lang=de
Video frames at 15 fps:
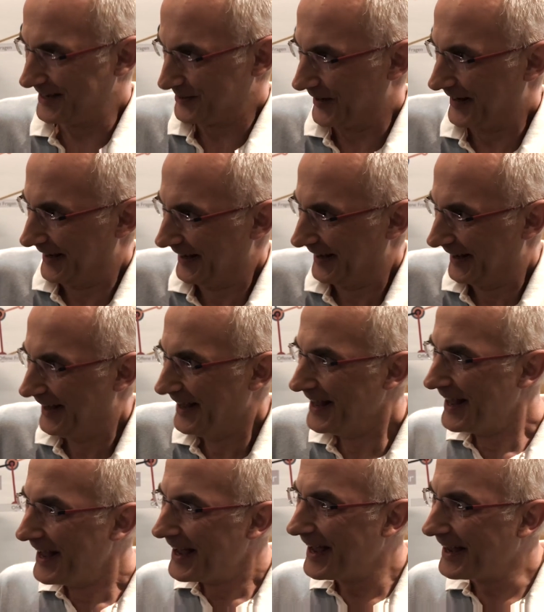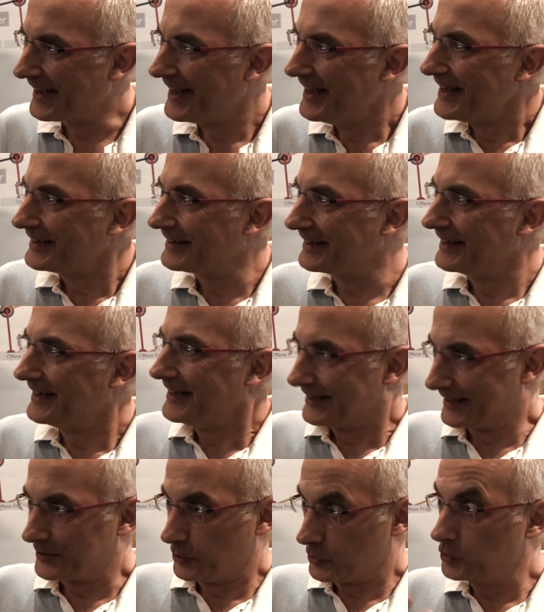Also, äh, die,
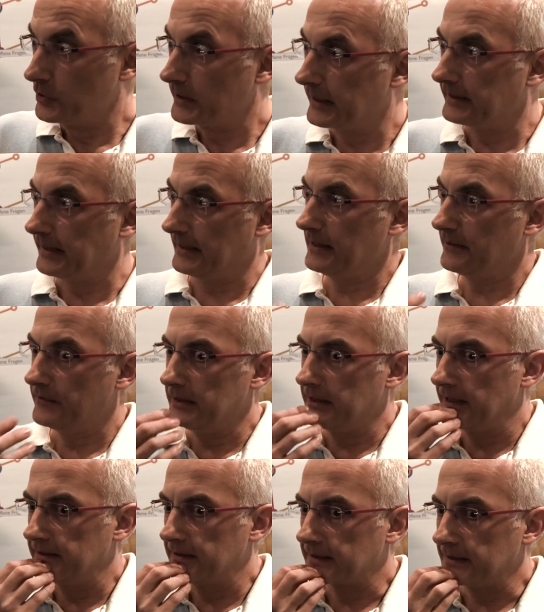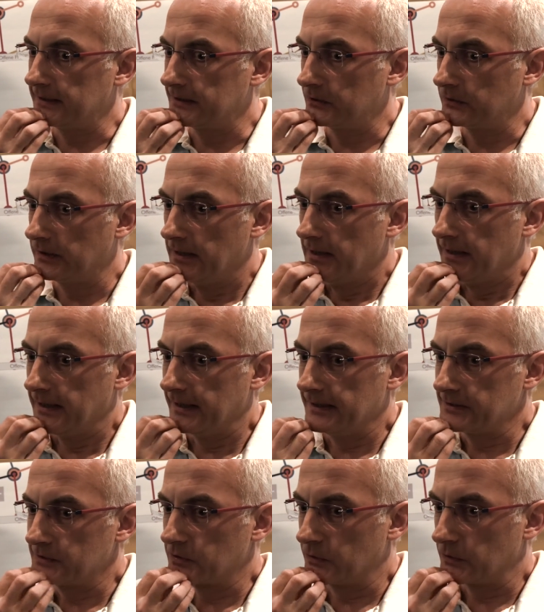die Kultur geht eher wieder in eine Richtung,
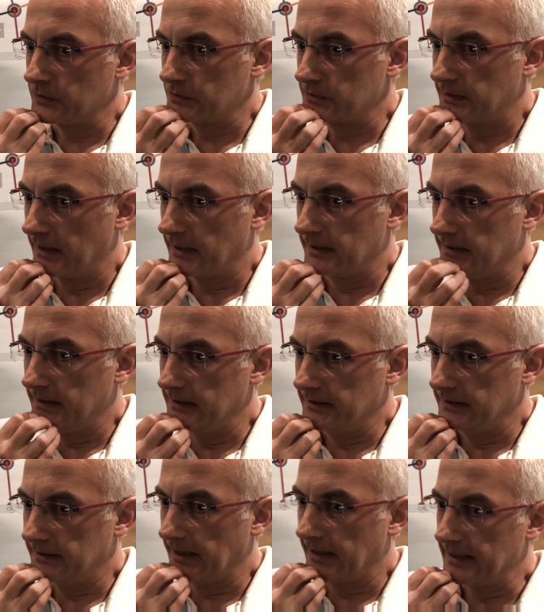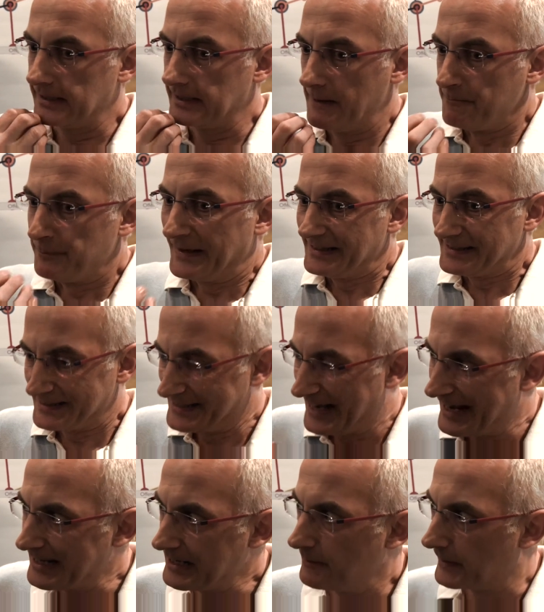so da, in, dahin
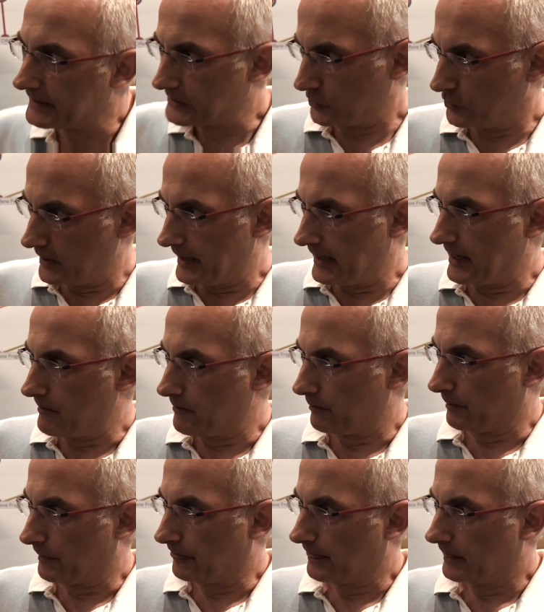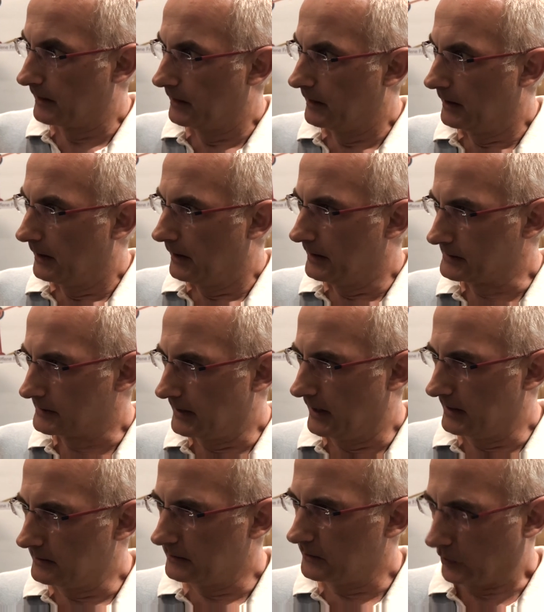selber zu leben. Es
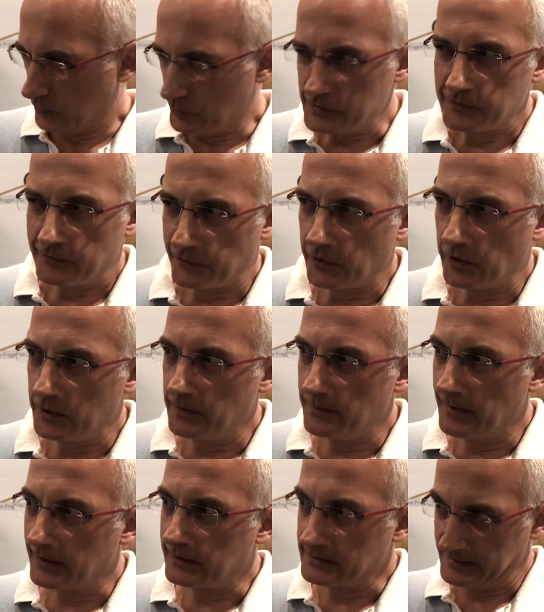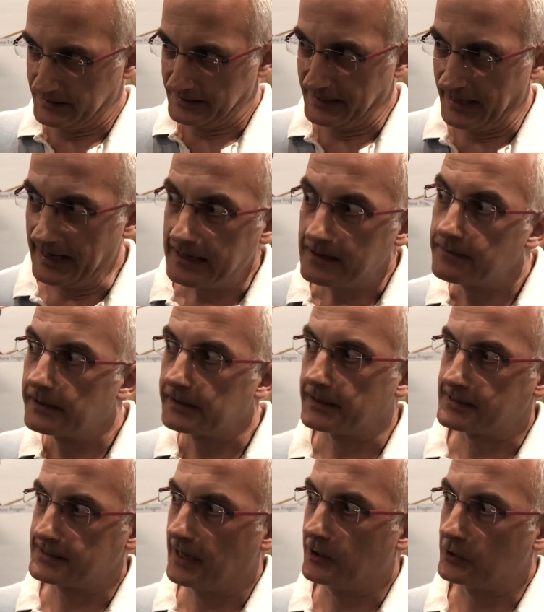kann große Freude machen, selber
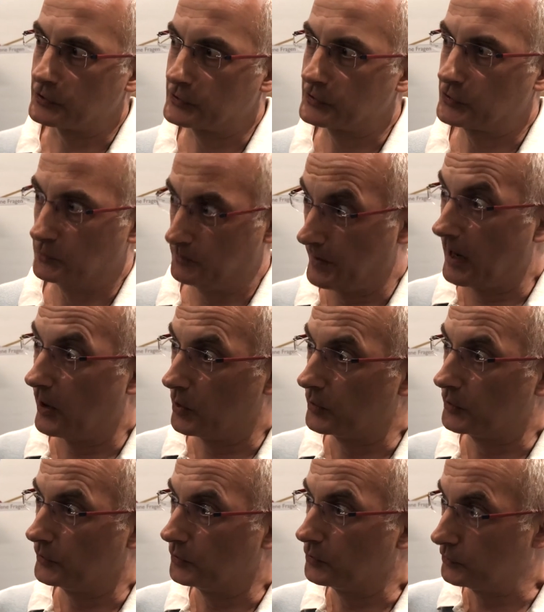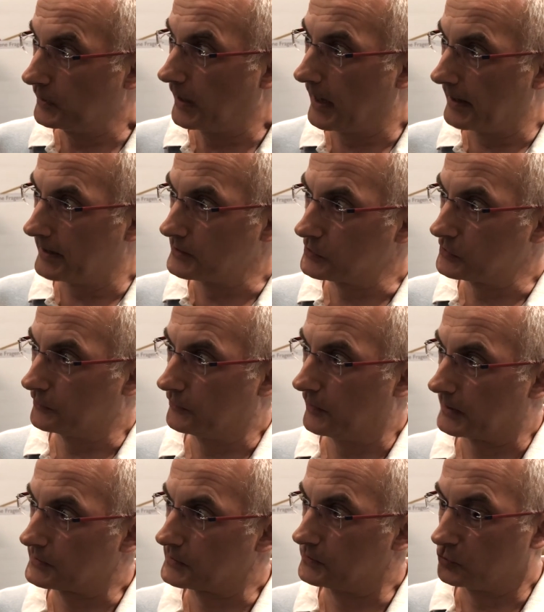das Haus zu bauen und da
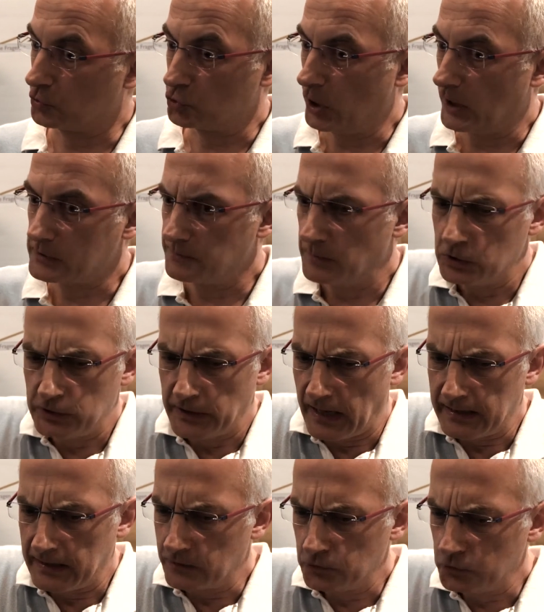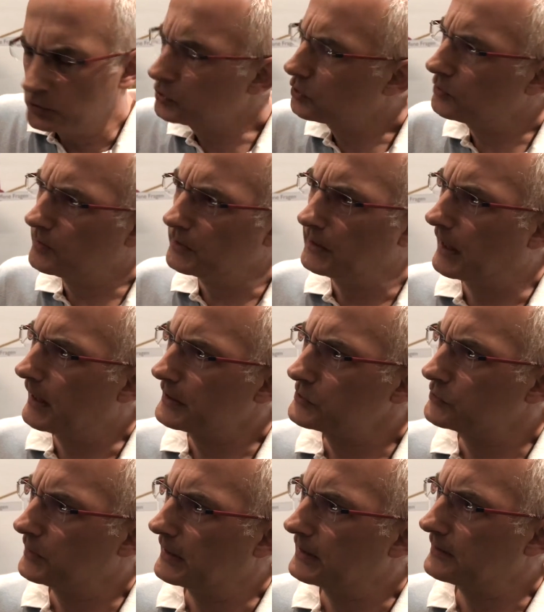anzufassen und erstmal ein Jahr lang nur darüber
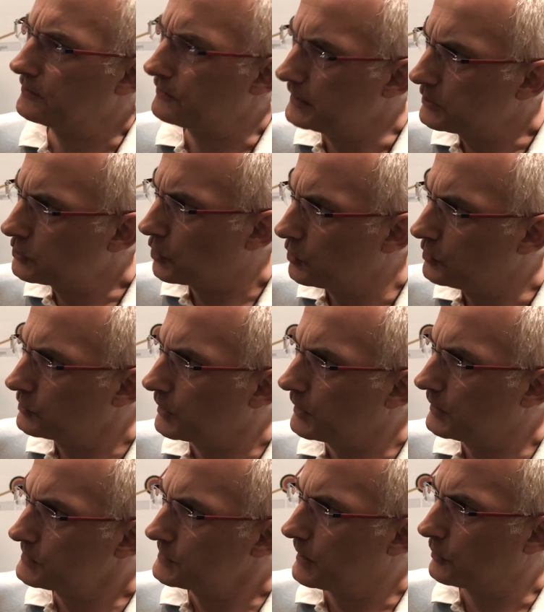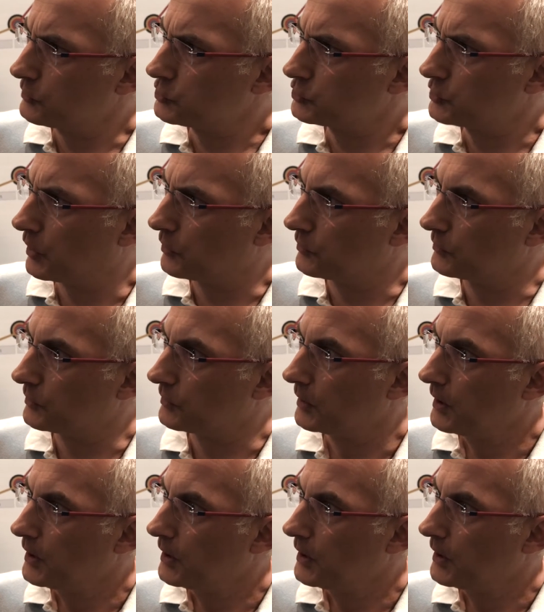nachzudenken, wie könnte es ausschauen.